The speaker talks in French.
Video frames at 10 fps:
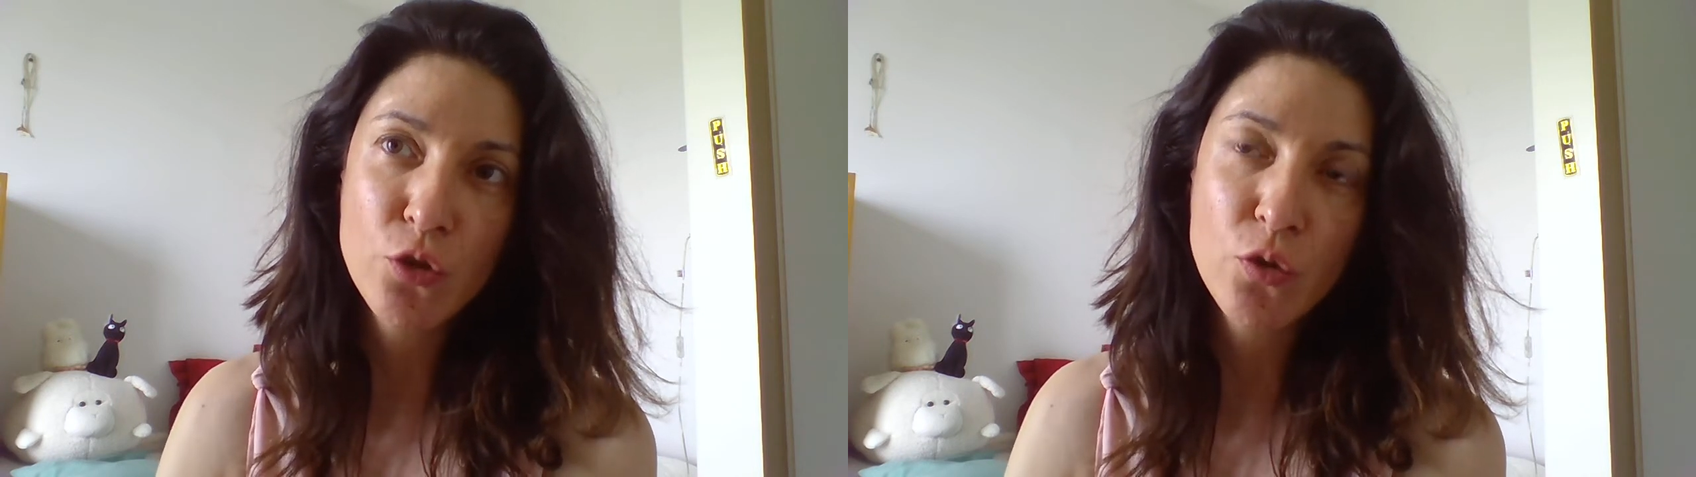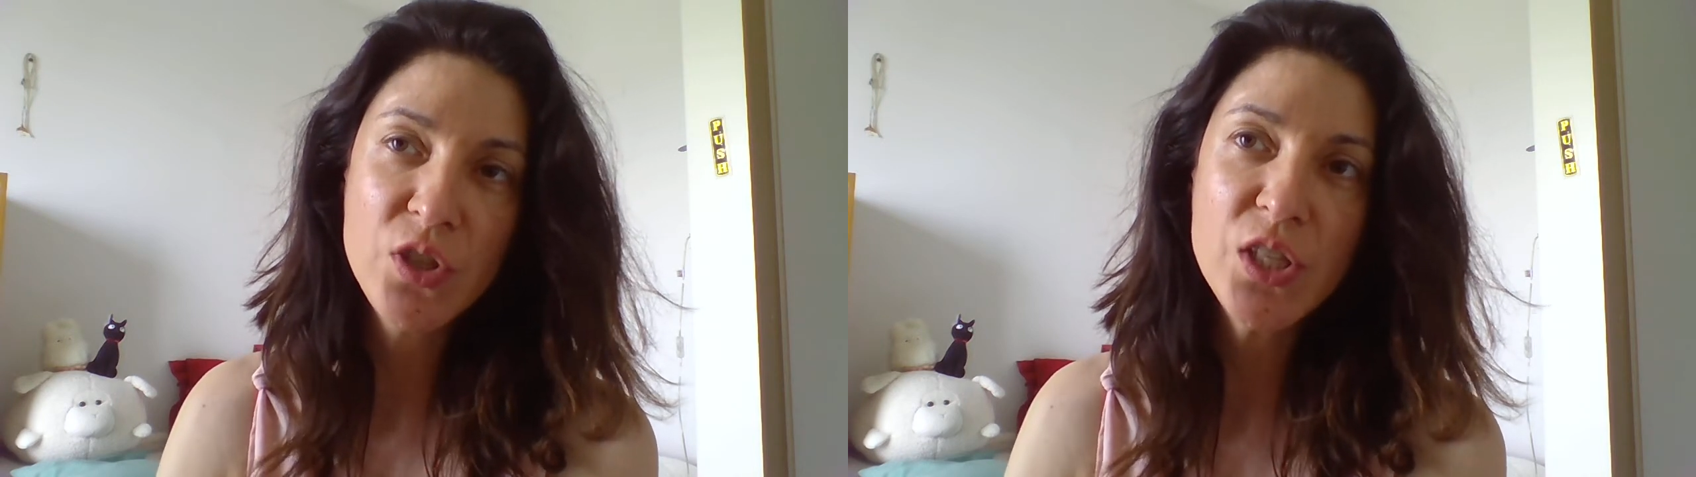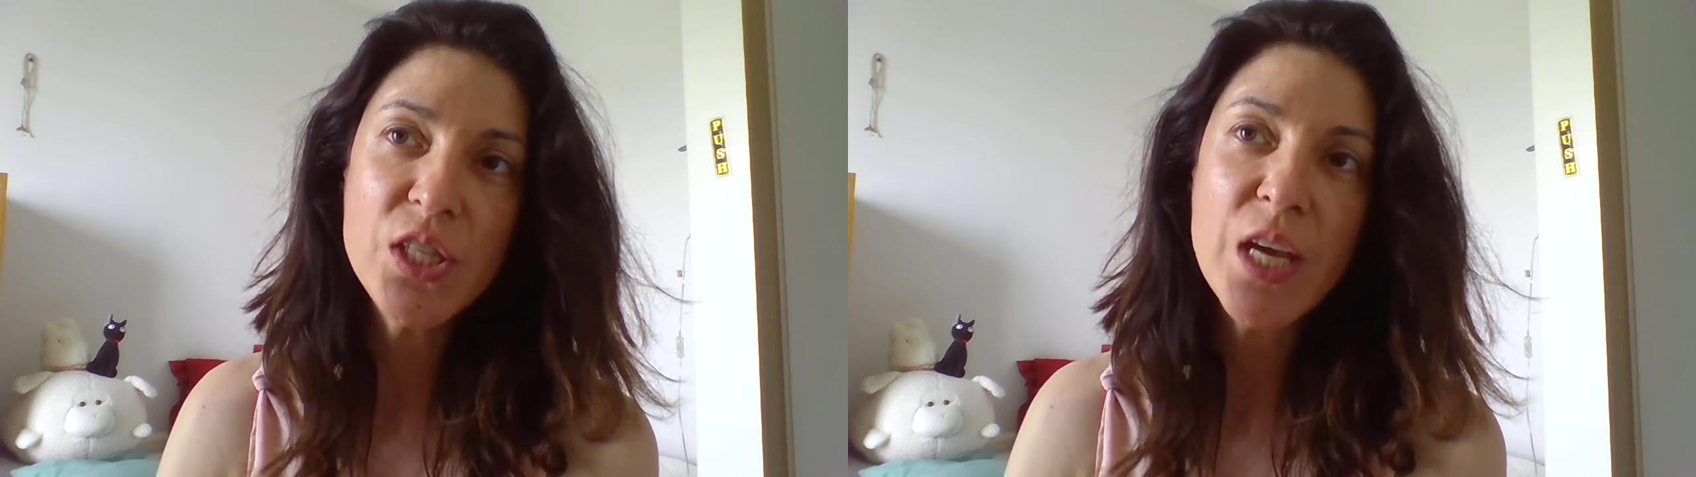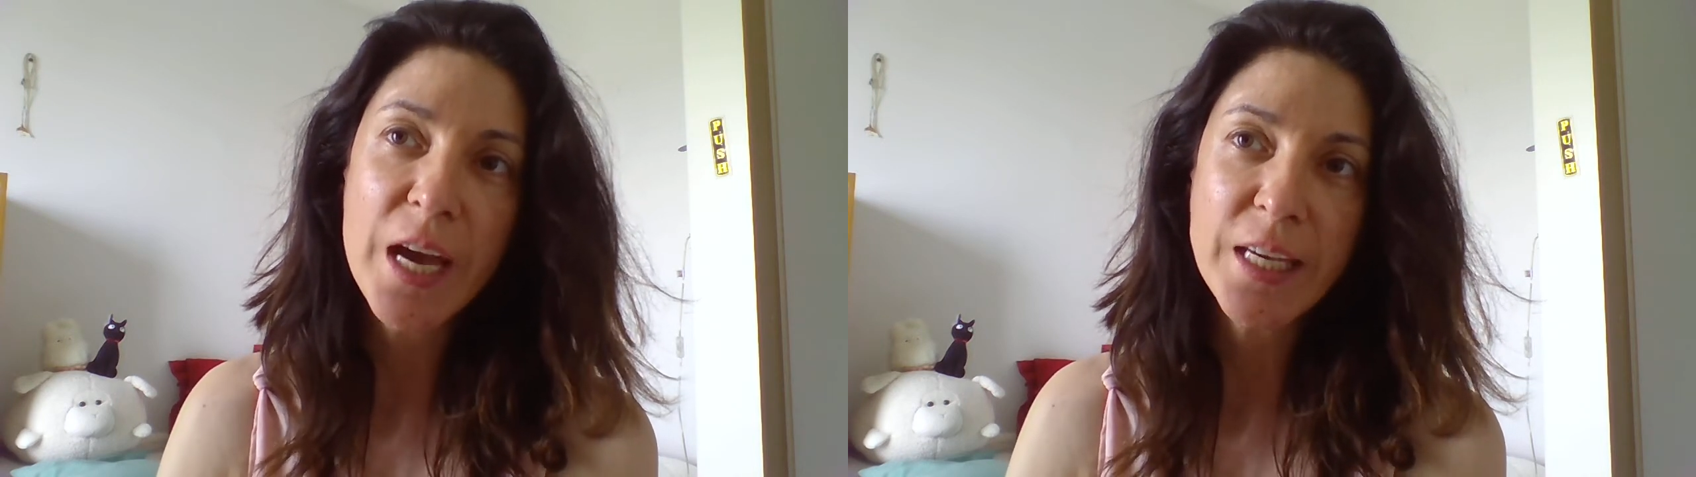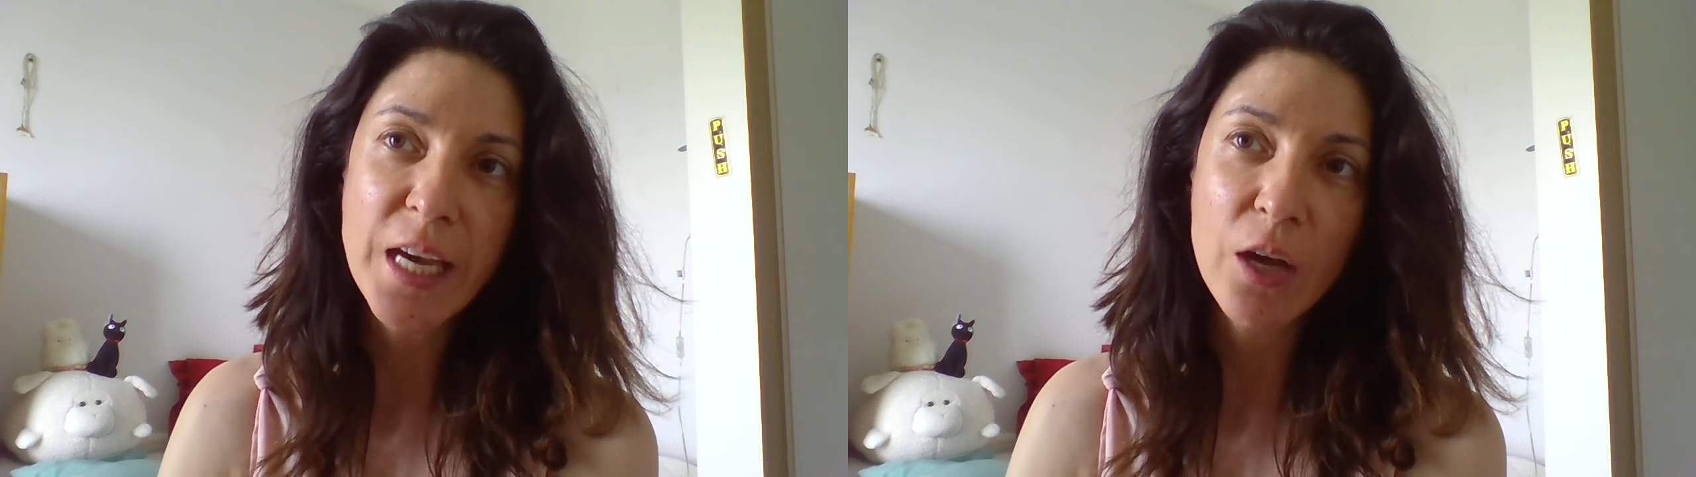jeudi
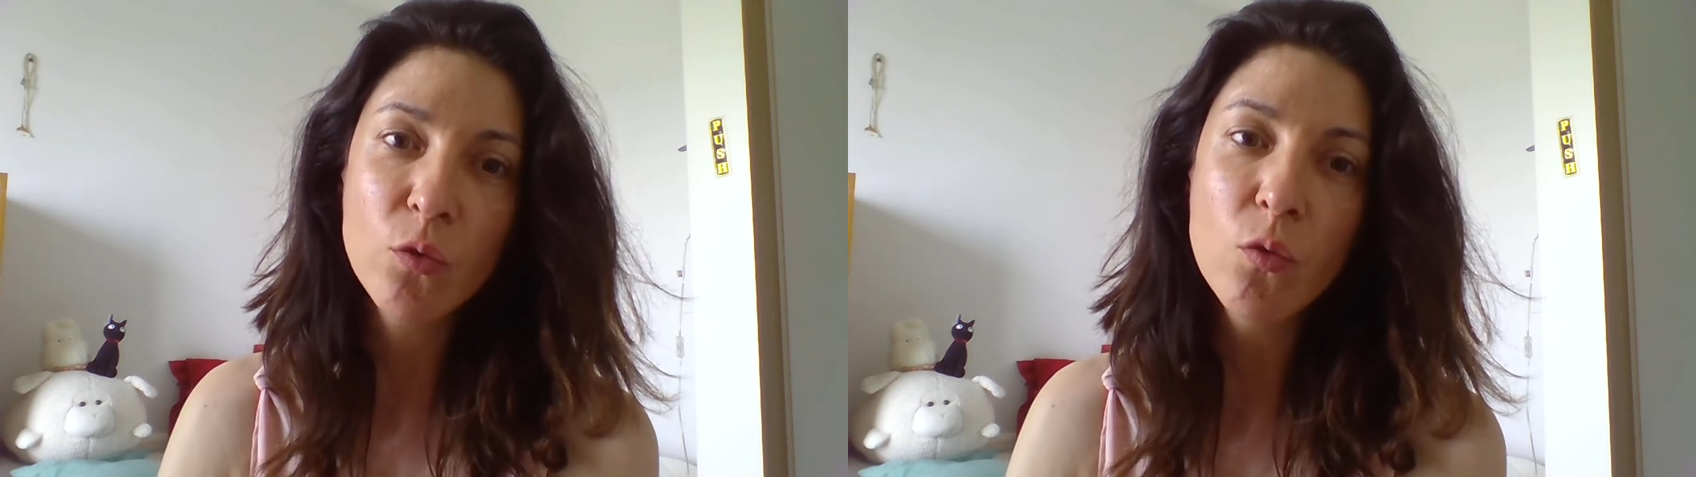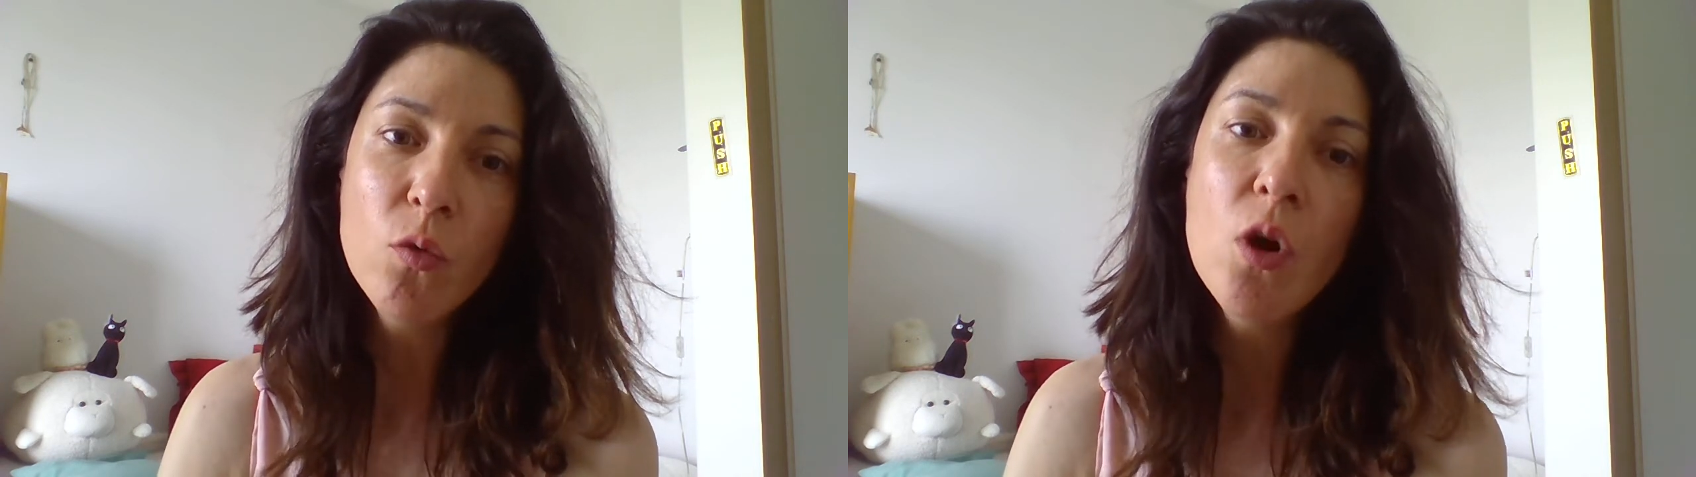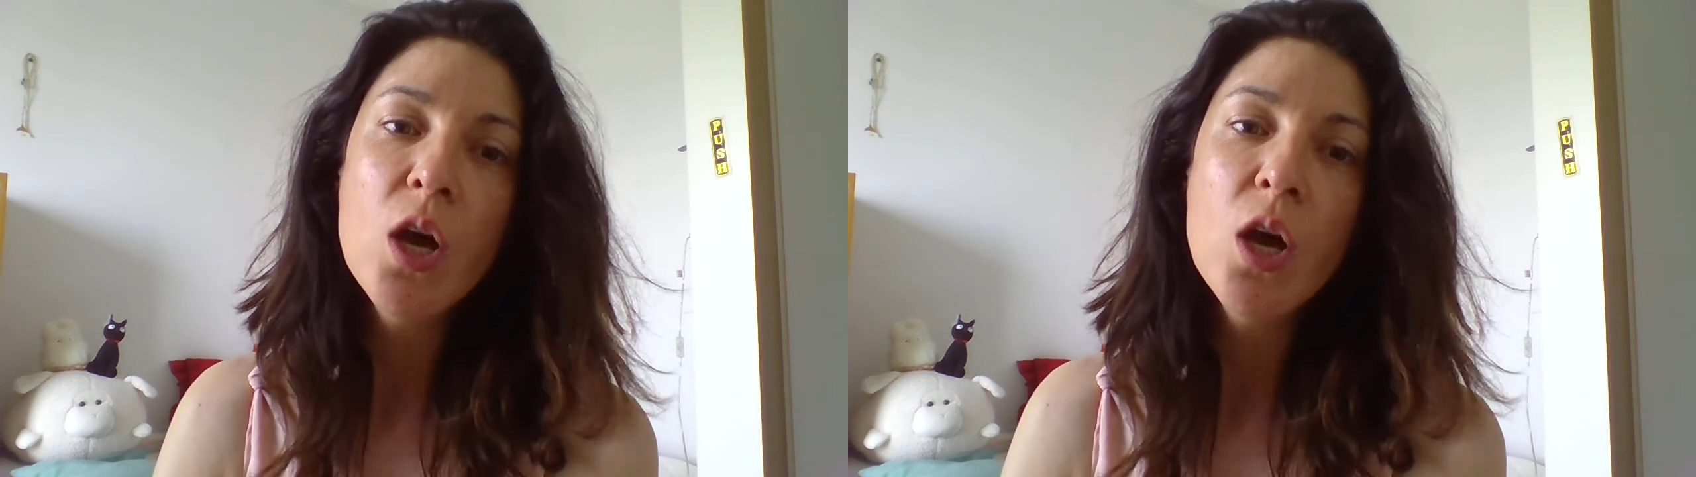à Carnon.